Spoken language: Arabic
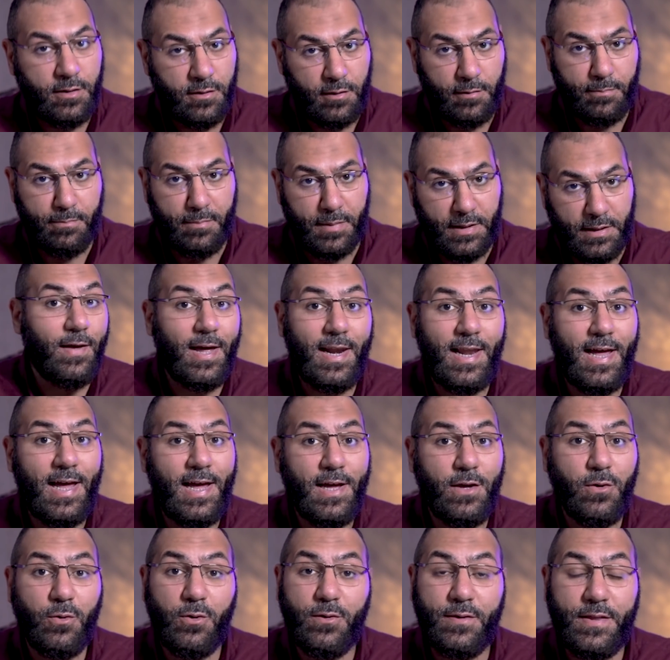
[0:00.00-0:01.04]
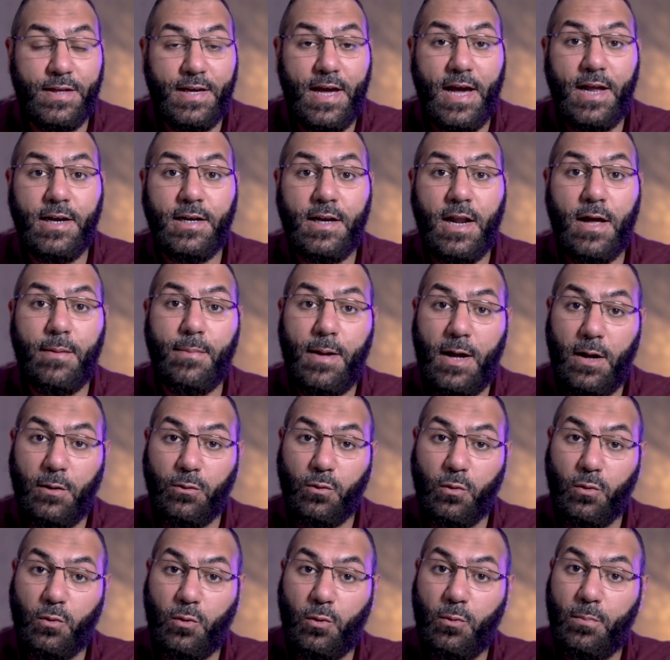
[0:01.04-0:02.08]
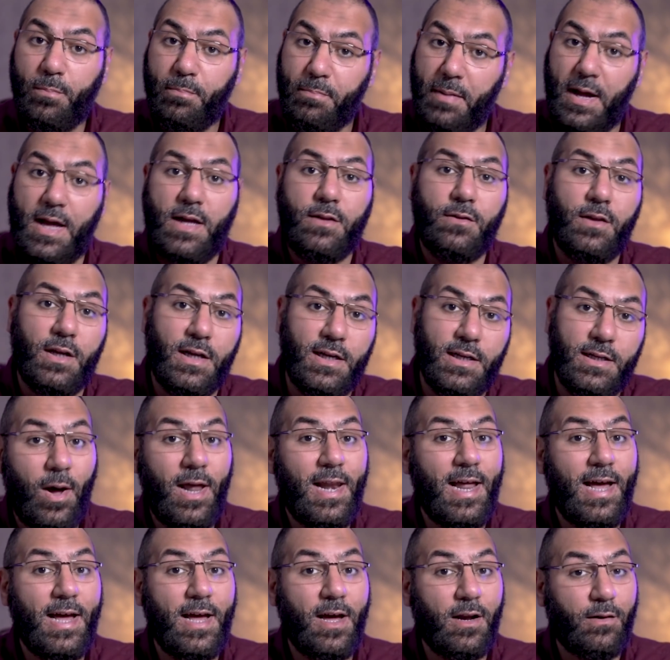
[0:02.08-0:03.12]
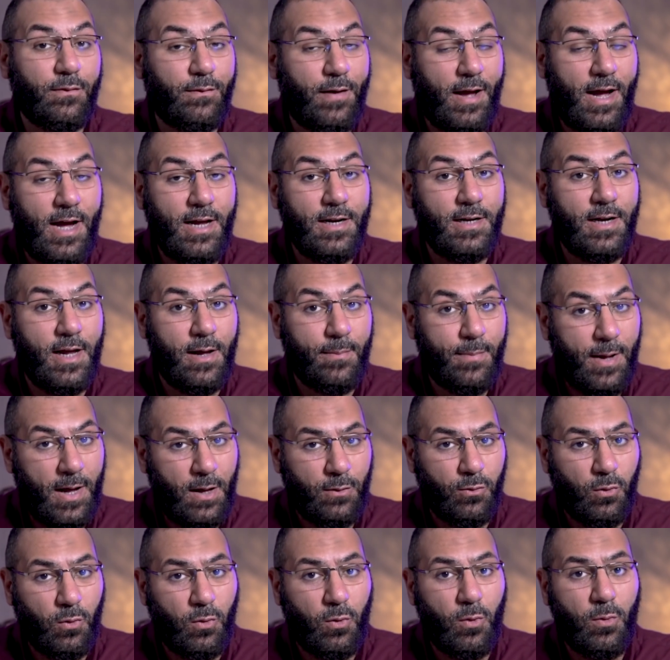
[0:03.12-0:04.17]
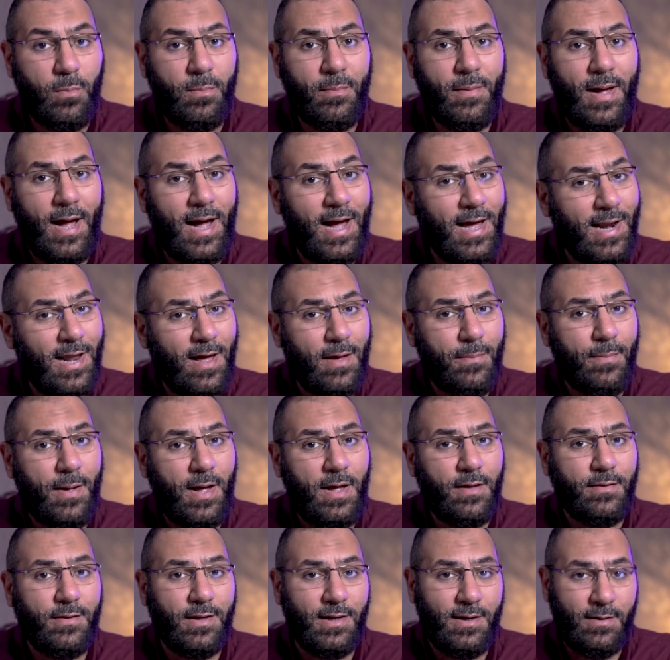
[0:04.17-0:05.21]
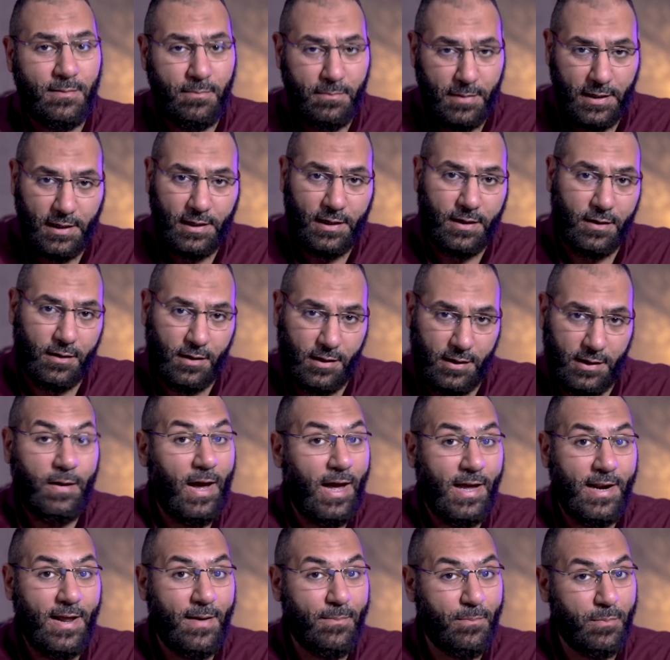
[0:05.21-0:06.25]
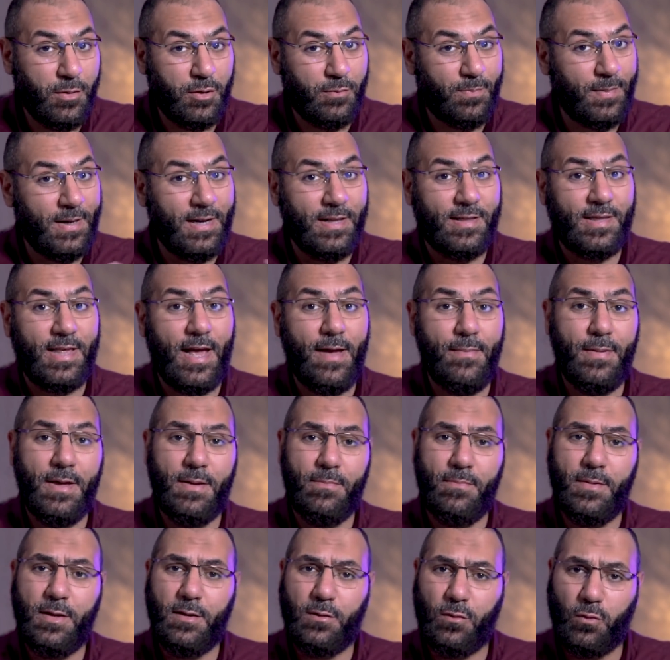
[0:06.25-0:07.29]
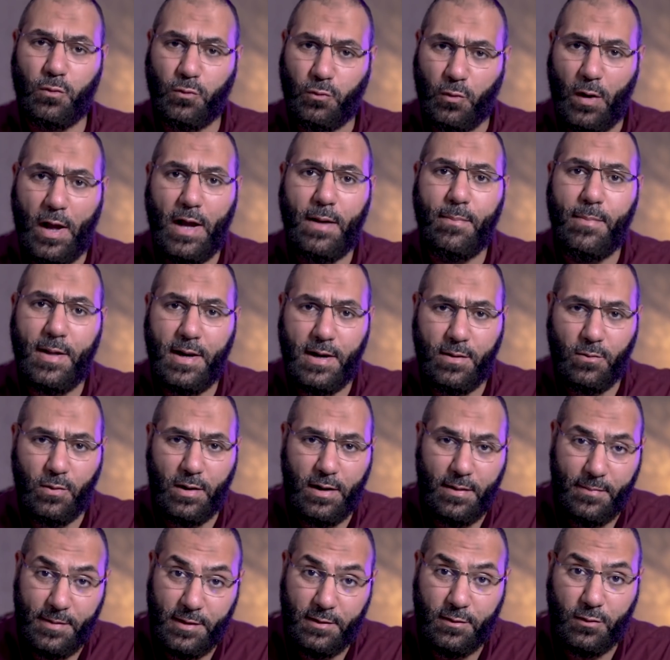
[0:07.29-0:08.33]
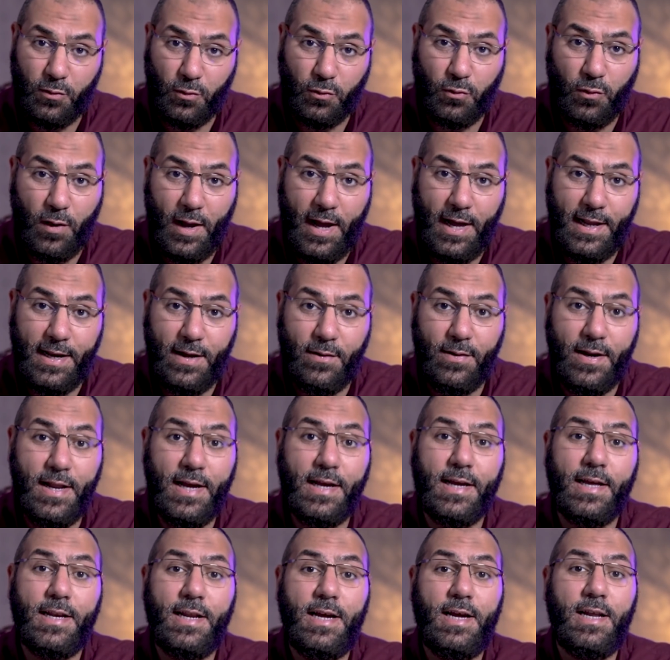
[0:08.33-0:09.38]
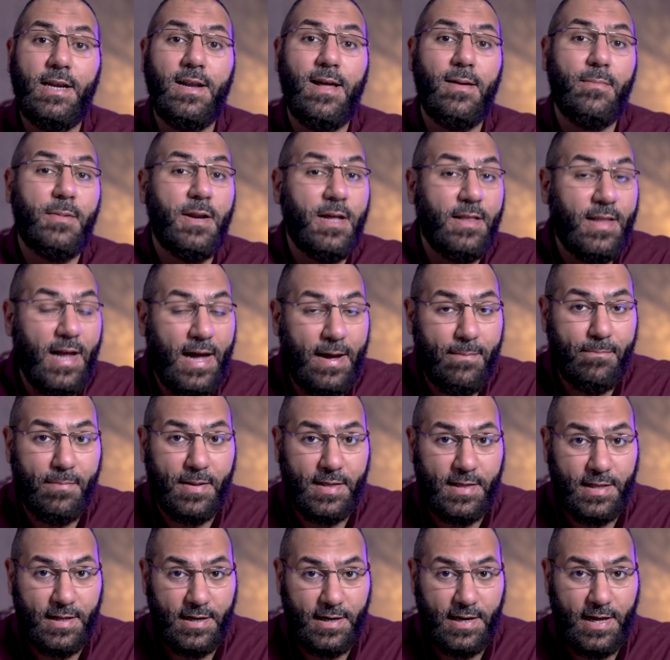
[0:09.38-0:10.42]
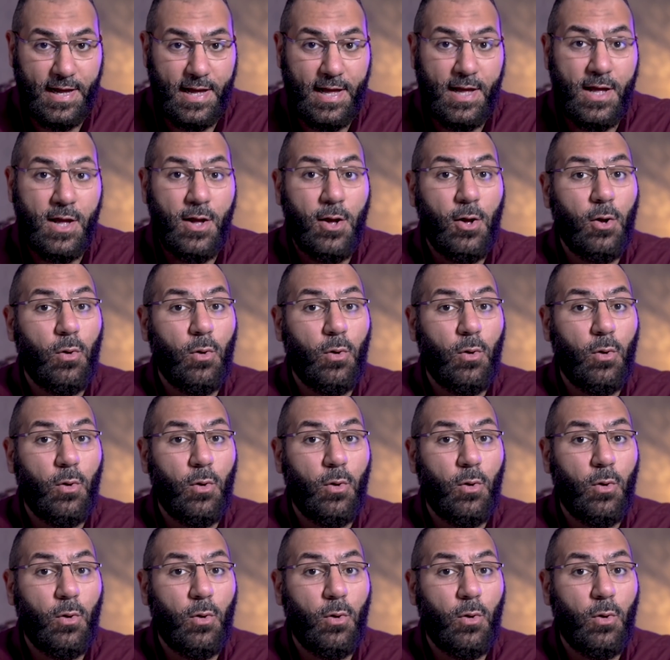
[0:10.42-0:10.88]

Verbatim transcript: ربه فلا يؤذين بعضكم بعضا ولا يرفعن بعضكم على بعض بالقراءه فاحنا مش بنتسابق مين صوته اجمل ولا مين صوته اعلى ولكن احنا بنتعبد لله